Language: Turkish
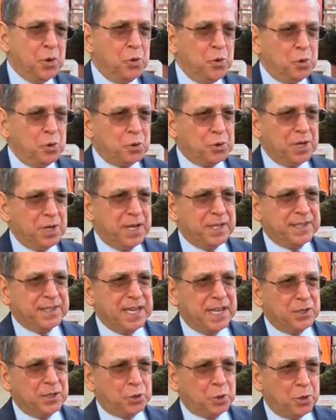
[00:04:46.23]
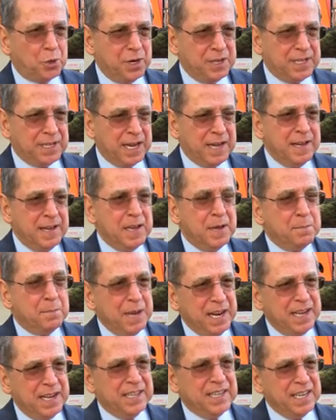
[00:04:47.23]
3 saatten sonra da
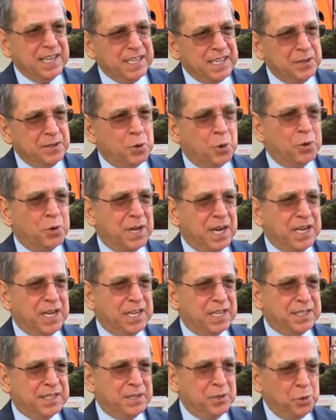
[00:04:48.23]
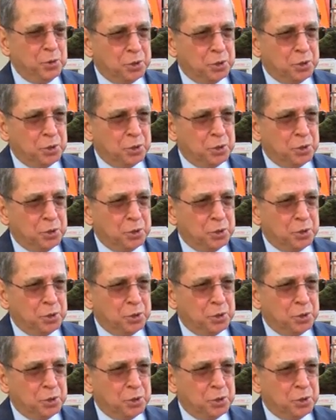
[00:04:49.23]
belediyenin onayladığı